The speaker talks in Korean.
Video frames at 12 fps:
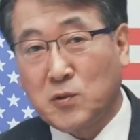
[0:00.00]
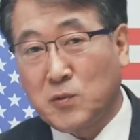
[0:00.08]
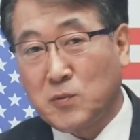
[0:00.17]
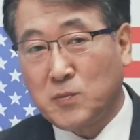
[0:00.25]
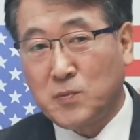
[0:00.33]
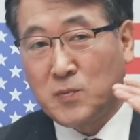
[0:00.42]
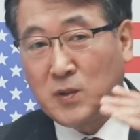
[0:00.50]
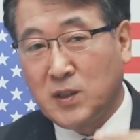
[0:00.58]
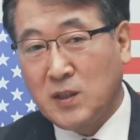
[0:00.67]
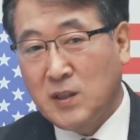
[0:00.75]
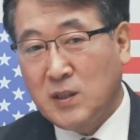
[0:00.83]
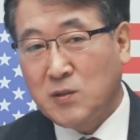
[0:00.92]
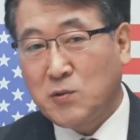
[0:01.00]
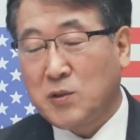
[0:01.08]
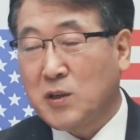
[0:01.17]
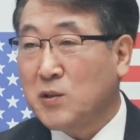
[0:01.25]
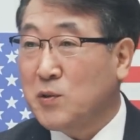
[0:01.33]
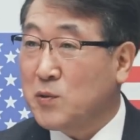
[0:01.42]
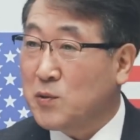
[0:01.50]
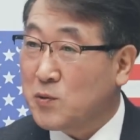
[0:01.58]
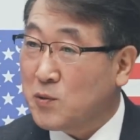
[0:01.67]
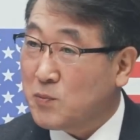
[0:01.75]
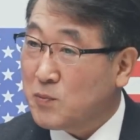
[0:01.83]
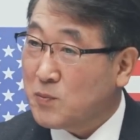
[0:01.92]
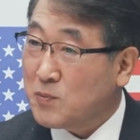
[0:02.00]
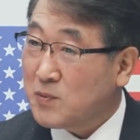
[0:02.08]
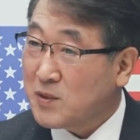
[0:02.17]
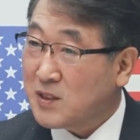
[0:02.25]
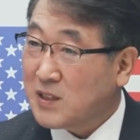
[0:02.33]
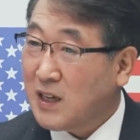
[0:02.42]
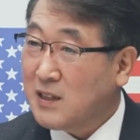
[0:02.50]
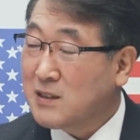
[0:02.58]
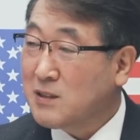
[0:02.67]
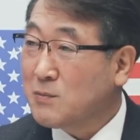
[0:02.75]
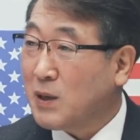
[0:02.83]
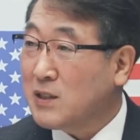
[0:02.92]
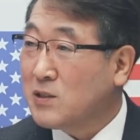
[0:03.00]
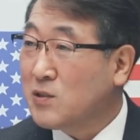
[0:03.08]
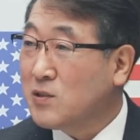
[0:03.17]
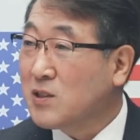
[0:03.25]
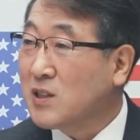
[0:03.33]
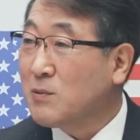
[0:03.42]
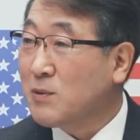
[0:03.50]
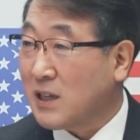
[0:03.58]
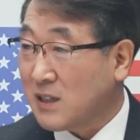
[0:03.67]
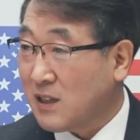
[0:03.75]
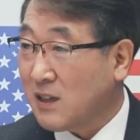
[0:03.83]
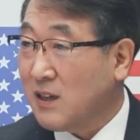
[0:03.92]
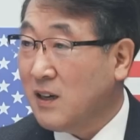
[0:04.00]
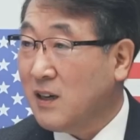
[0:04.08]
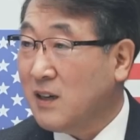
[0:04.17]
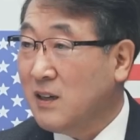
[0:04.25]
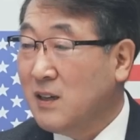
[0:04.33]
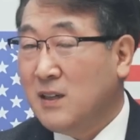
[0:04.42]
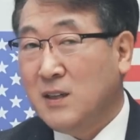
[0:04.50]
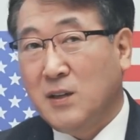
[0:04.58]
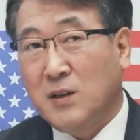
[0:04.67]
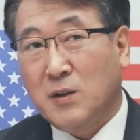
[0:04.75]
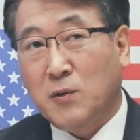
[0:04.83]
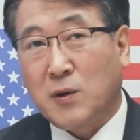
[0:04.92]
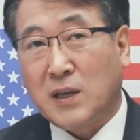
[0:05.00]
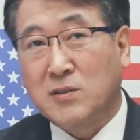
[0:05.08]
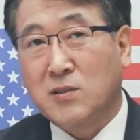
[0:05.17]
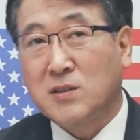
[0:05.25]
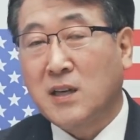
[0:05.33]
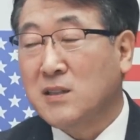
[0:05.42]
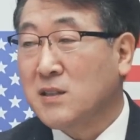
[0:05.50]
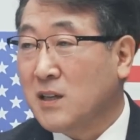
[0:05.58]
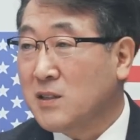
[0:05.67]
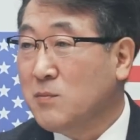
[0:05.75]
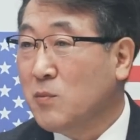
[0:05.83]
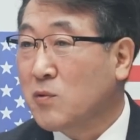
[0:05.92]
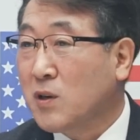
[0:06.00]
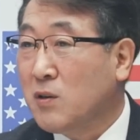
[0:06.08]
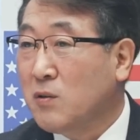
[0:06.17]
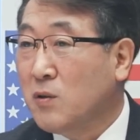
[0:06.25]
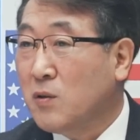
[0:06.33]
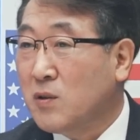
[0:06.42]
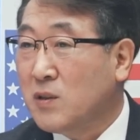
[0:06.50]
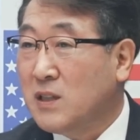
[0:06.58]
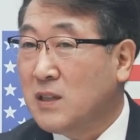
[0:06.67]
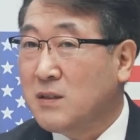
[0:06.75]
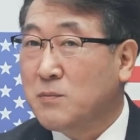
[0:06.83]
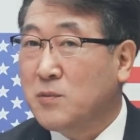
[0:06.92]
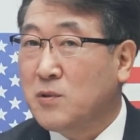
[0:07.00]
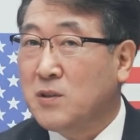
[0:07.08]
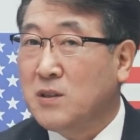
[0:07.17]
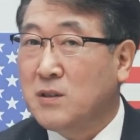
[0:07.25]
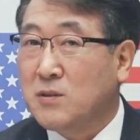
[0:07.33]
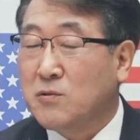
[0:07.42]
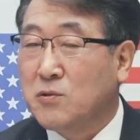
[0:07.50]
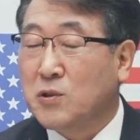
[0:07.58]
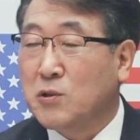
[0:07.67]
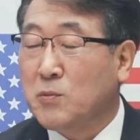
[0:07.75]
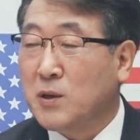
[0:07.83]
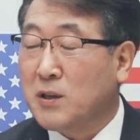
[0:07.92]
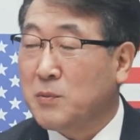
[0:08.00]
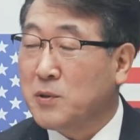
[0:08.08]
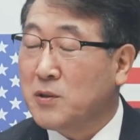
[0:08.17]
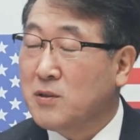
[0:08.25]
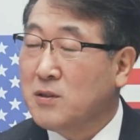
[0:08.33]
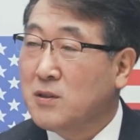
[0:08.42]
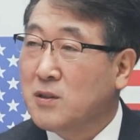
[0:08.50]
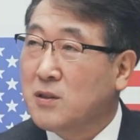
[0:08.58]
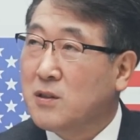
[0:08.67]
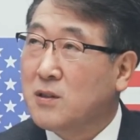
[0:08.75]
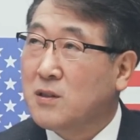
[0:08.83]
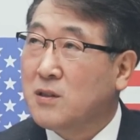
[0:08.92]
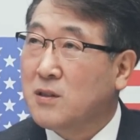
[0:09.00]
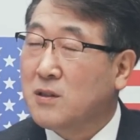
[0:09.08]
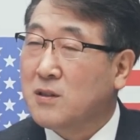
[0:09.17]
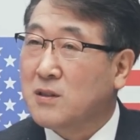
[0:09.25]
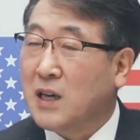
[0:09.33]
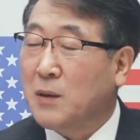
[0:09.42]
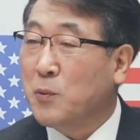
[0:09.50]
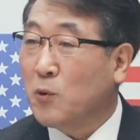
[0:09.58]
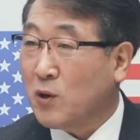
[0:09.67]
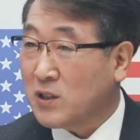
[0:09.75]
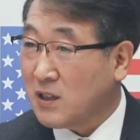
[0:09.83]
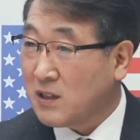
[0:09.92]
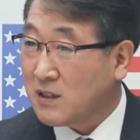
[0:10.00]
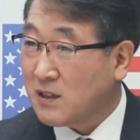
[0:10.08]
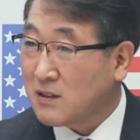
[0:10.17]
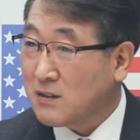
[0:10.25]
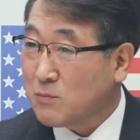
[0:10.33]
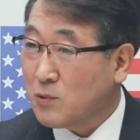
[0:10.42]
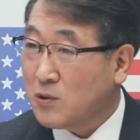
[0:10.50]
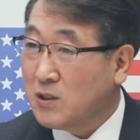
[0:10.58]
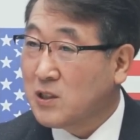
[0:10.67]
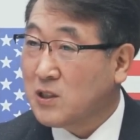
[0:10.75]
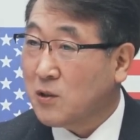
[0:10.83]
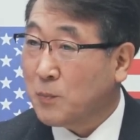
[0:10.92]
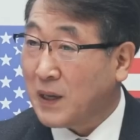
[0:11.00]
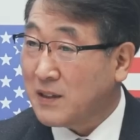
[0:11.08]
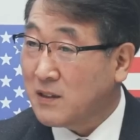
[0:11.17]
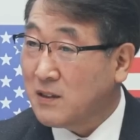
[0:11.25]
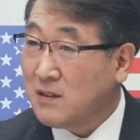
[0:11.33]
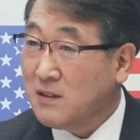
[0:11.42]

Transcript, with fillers: 좀 추세적으로 좀 상승 반전 느낌을 갖다가 네. 완전 상승까지는 못 가고 뭐 주식으로 말하면은 저 낙폭과대에 따른 뭐 일시적 반등